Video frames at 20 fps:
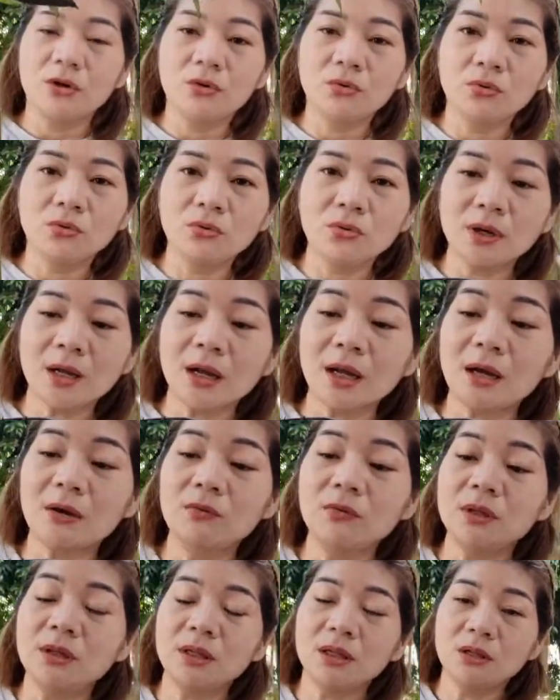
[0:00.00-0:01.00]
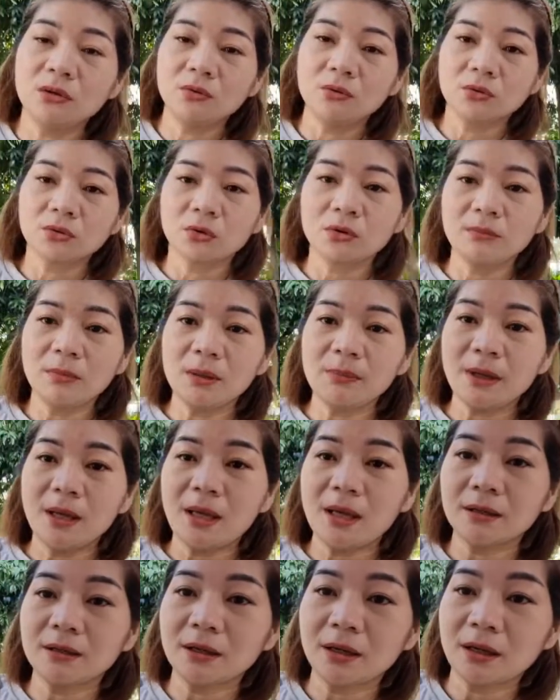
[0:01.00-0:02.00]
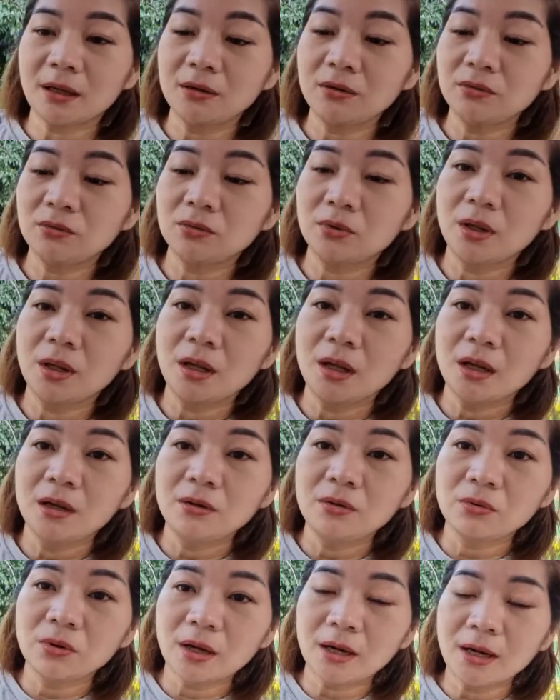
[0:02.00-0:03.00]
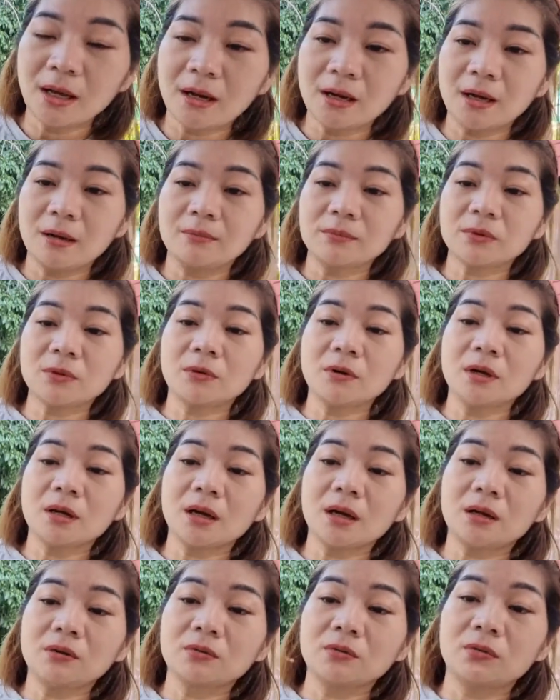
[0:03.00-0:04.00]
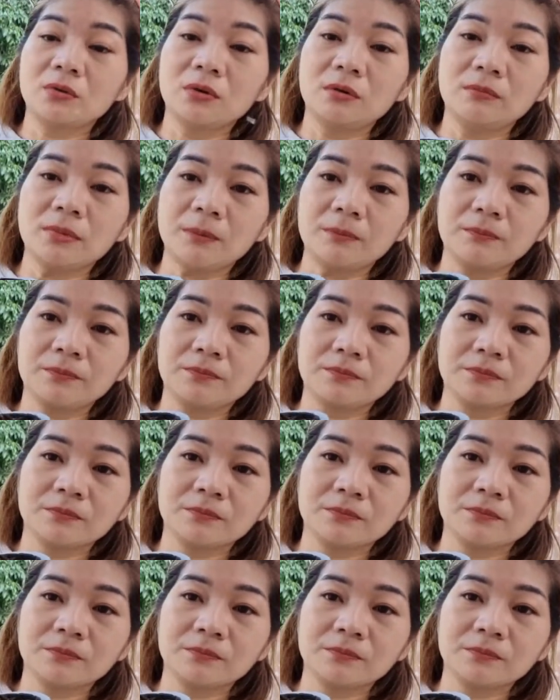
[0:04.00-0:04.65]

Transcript: ดูนะคะวิธีดูต้นไม่แพงนะคะ ดูดูขนาดลำต้นนะคะทุกคนแบบ